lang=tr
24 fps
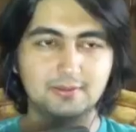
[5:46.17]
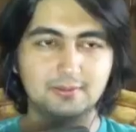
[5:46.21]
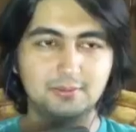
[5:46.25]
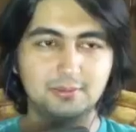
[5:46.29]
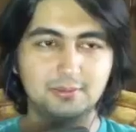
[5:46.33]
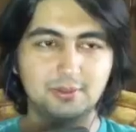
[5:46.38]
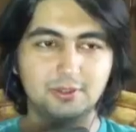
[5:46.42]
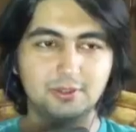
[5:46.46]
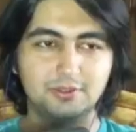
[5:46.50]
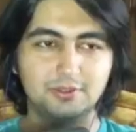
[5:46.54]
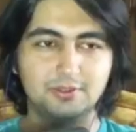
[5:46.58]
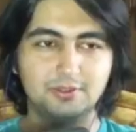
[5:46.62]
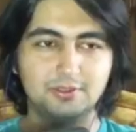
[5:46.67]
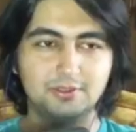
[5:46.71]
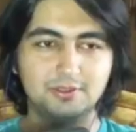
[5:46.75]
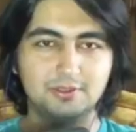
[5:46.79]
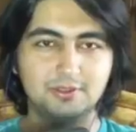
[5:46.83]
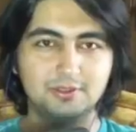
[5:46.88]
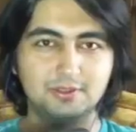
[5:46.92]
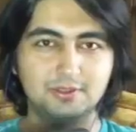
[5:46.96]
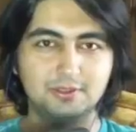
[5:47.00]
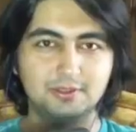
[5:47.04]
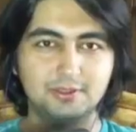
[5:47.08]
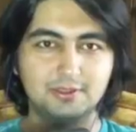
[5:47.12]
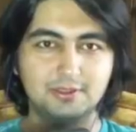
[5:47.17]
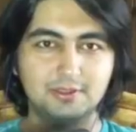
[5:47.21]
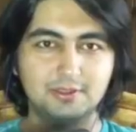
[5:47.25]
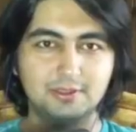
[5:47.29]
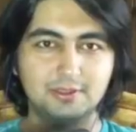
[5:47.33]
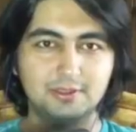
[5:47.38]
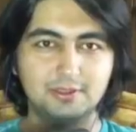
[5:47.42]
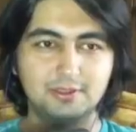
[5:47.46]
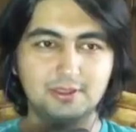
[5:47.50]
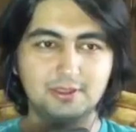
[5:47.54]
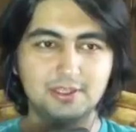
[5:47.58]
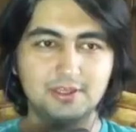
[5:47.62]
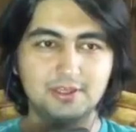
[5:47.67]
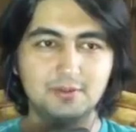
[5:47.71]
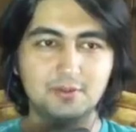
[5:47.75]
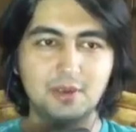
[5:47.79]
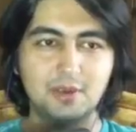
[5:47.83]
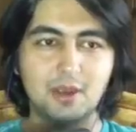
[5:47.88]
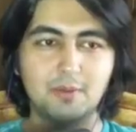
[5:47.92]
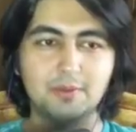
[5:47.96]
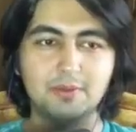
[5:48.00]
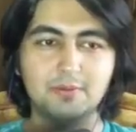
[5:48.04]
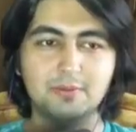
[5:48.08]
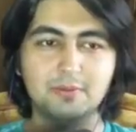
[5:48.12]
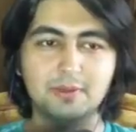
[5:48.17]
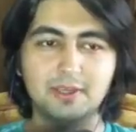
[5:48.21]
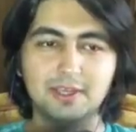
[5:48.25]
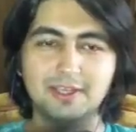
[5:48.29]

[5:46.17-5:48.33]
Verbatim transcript: Pod. Yaşam kabin mi?